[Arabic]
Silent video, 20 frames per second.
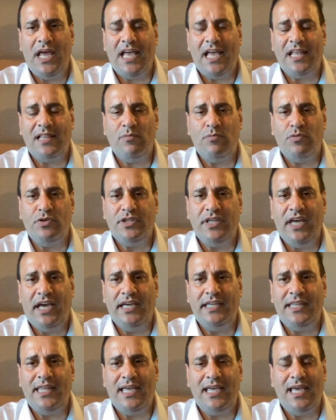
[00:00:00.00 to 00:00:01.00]
للولايات
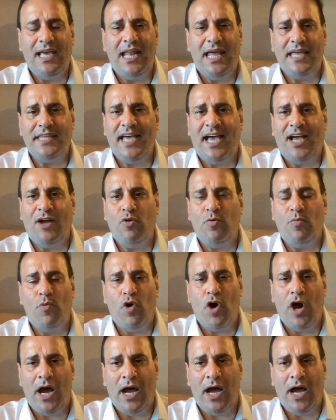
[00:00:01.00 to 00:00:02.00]
المتحده هي لا
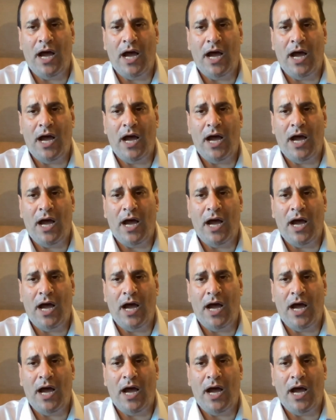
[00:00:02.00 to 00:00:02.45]
تحكمها